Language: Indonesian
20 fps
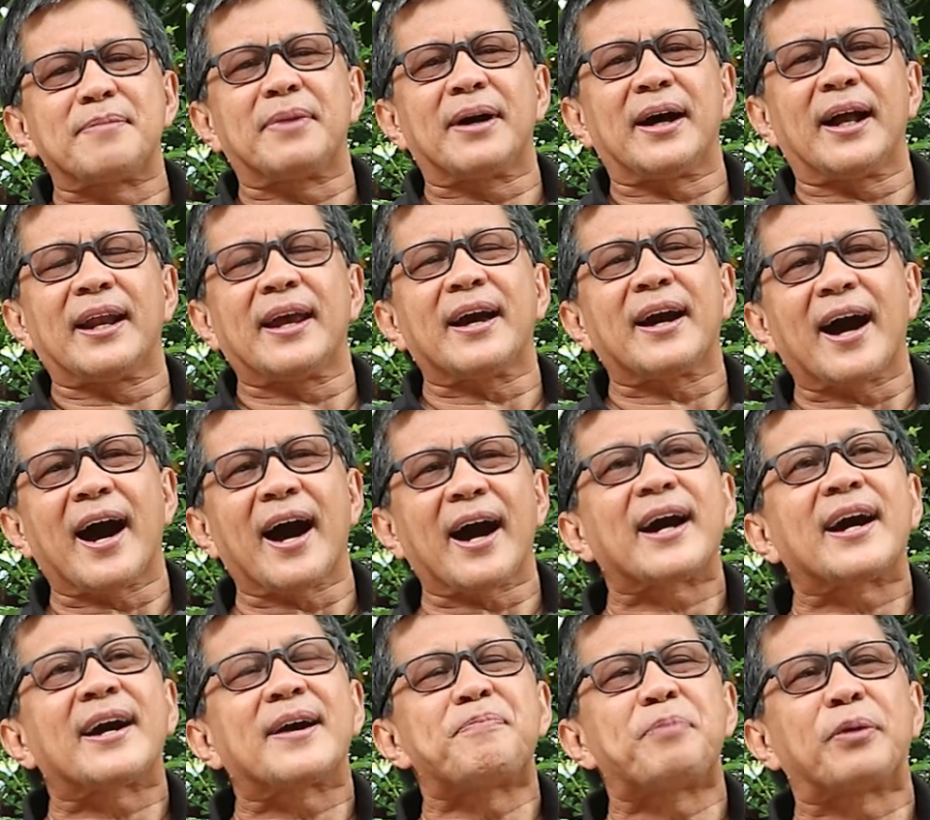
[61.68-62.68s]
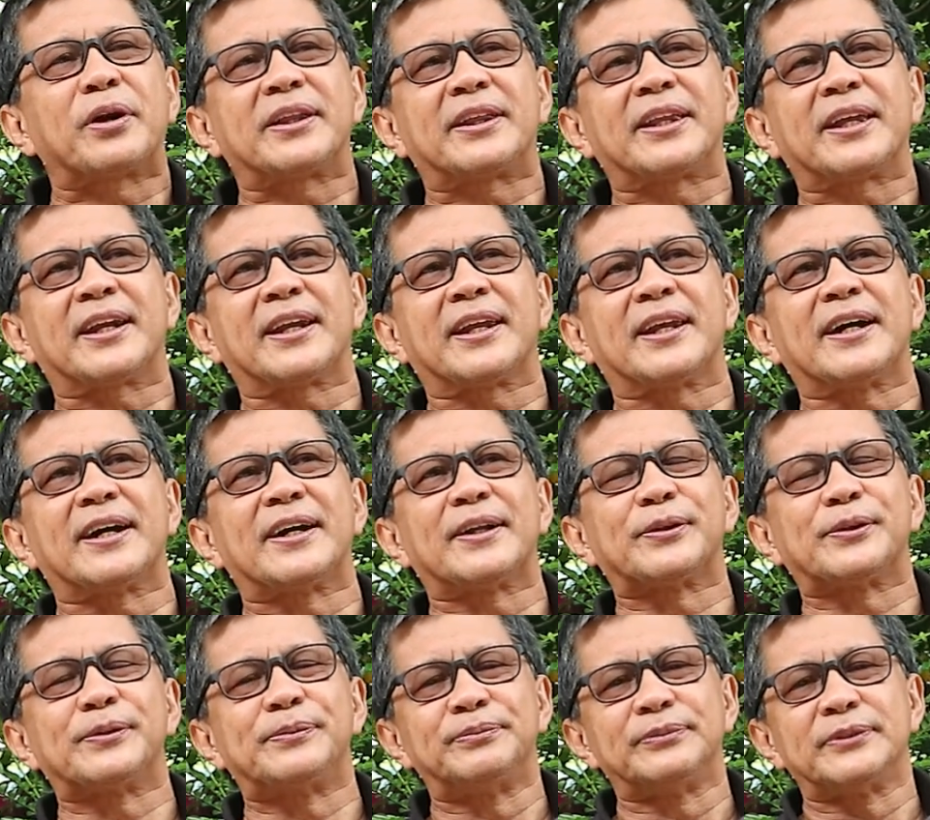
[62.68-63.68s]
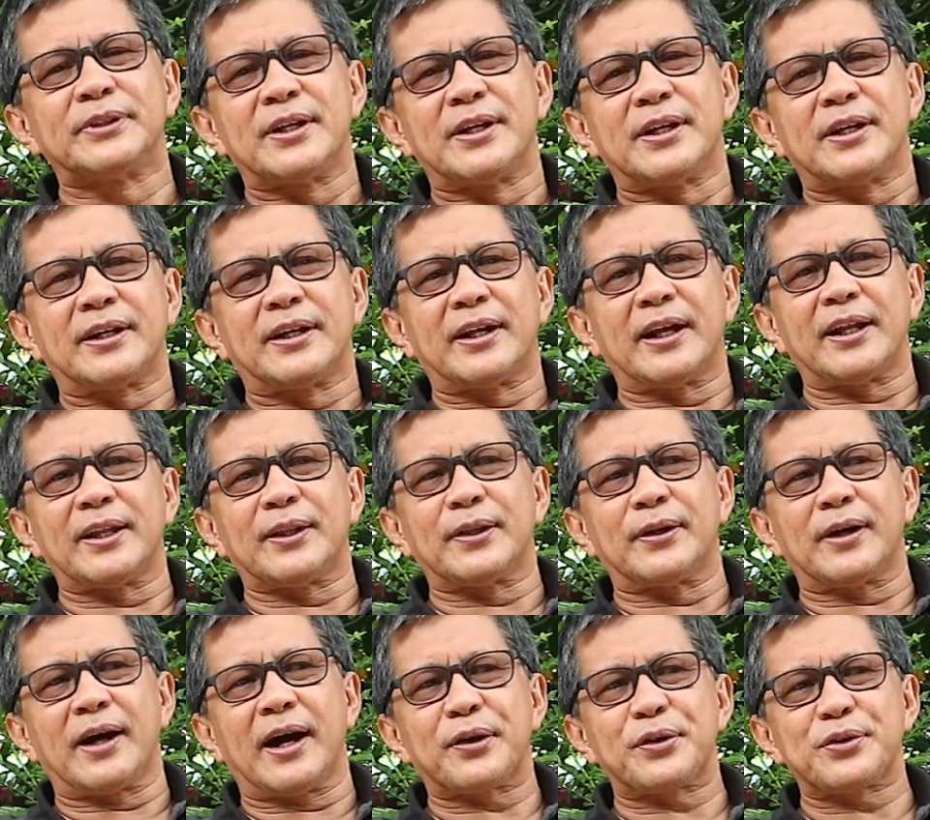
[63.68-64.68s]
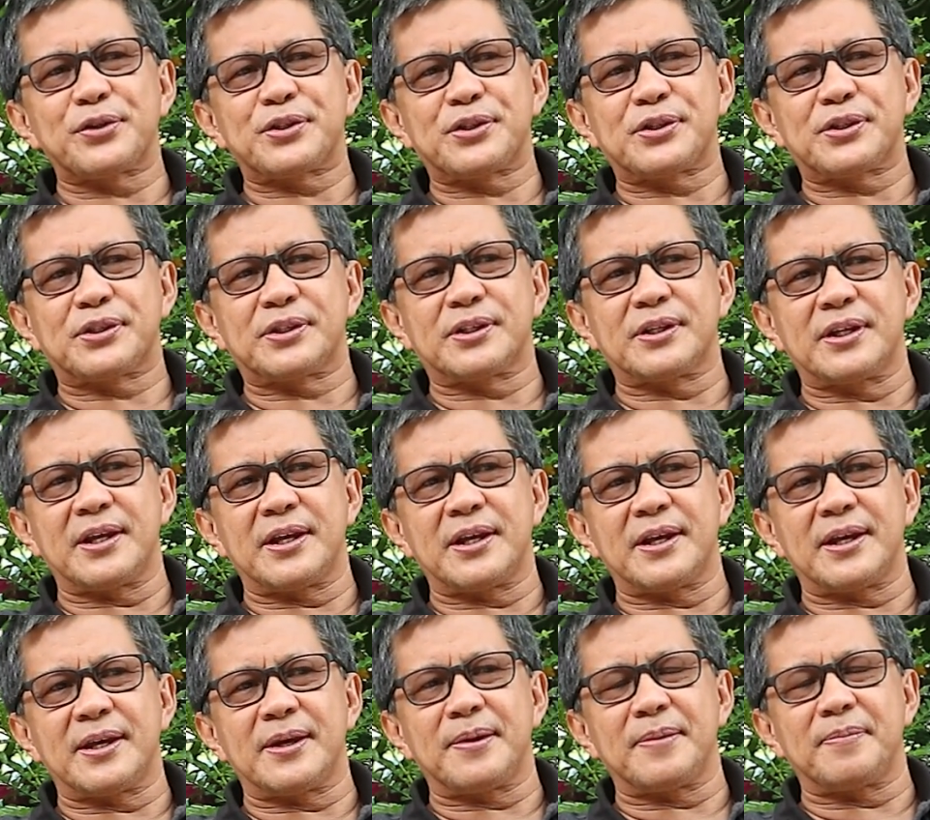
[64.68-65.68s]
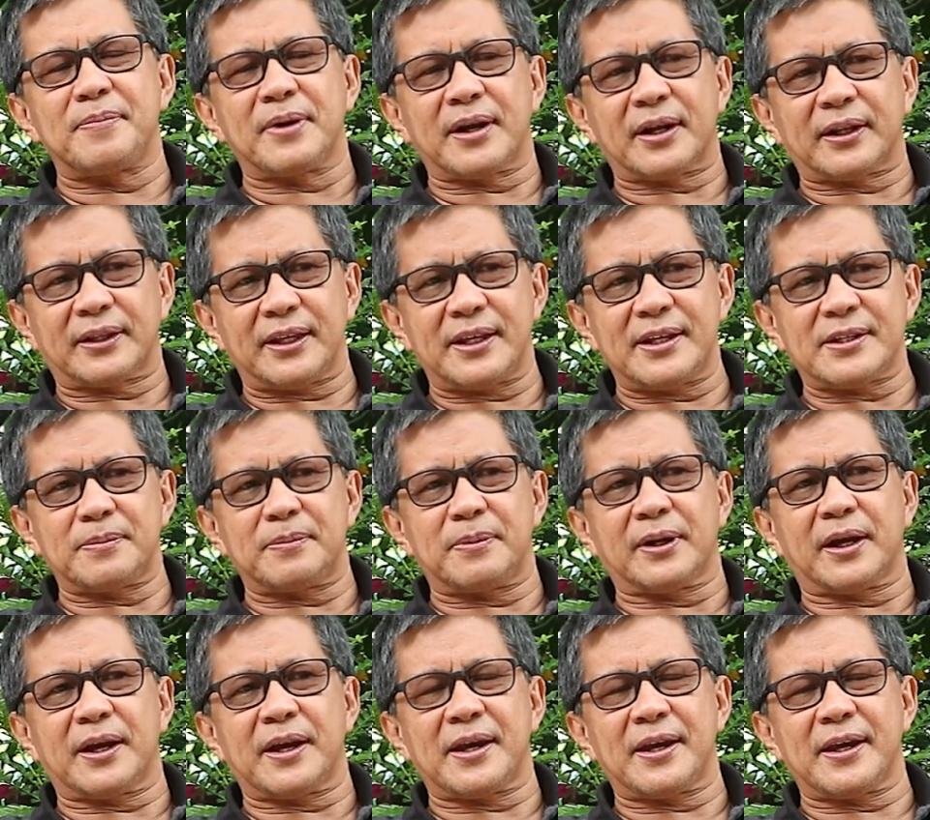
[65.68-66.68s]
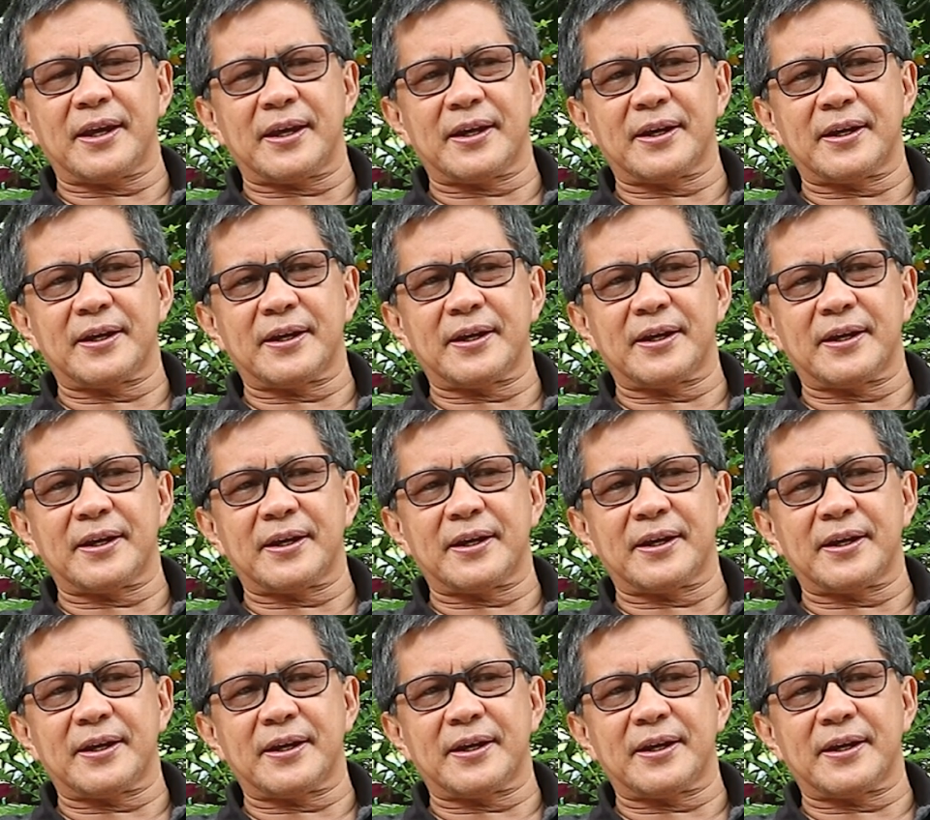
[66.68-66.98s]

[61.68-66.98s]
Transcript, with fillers: kembali hak politik dia tuh dan itu harus dimengerti sebagai